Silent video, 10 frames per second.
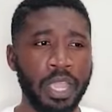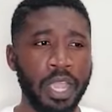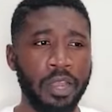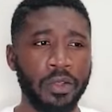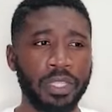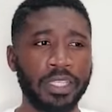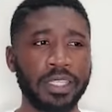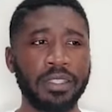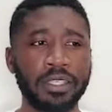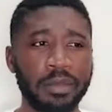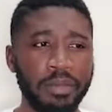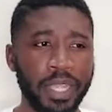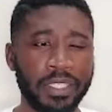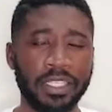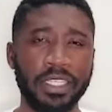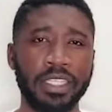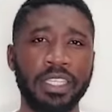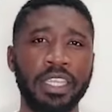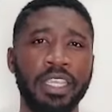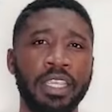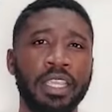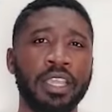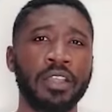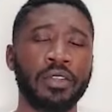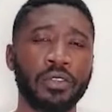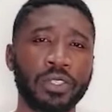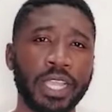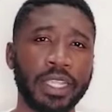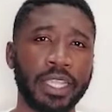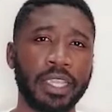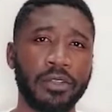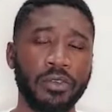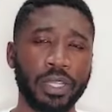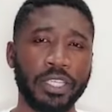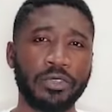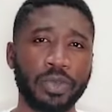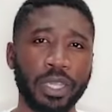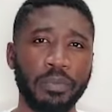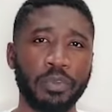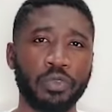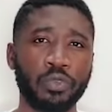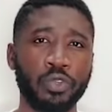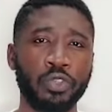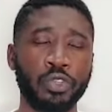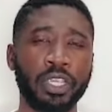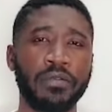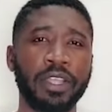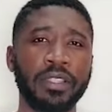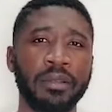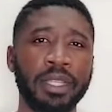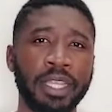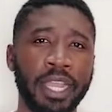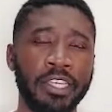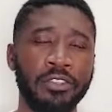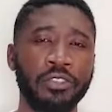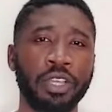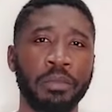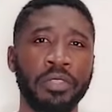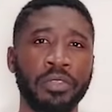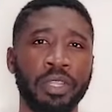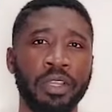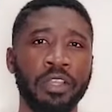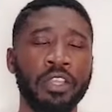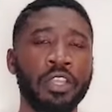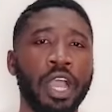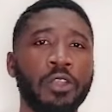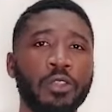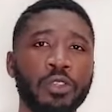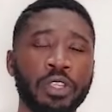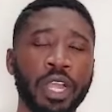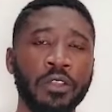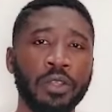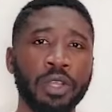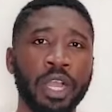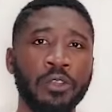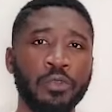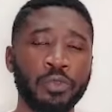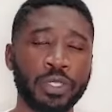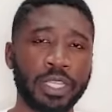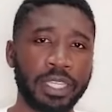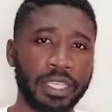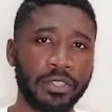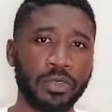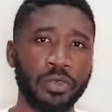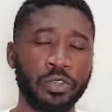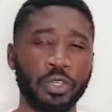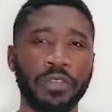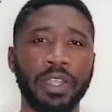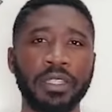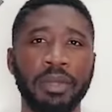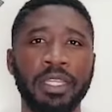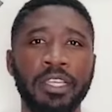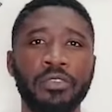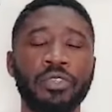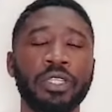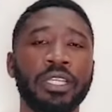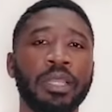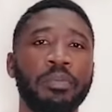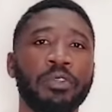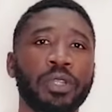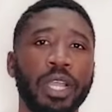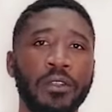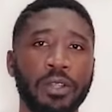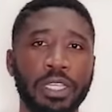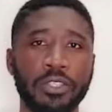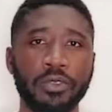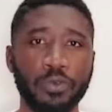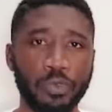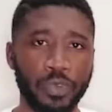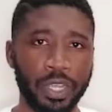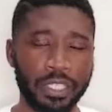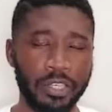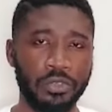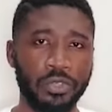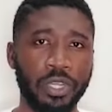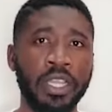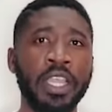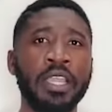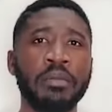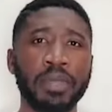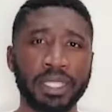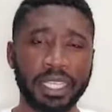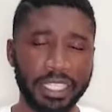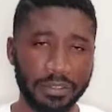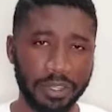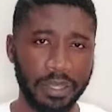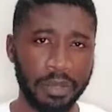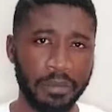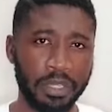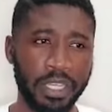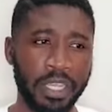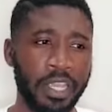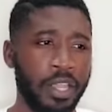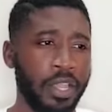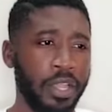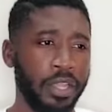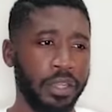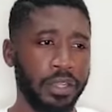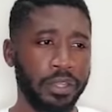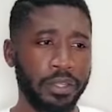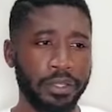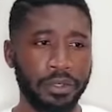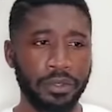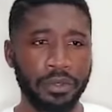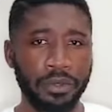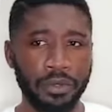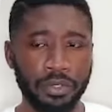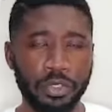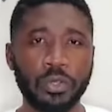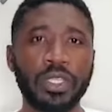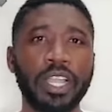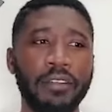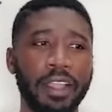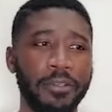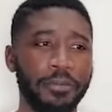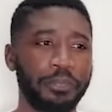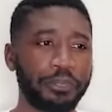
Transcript: Alors, dans cette deuxième partie qui est consacrée aux questions-réponses, où le jury va demander à l'étudiant maintenant en, euh, lui posant des questions, le jury va demander à l'étudiant de répondre à leurs questions pour voir si l'étudiant maîtrise vraiment bien euh, son travail.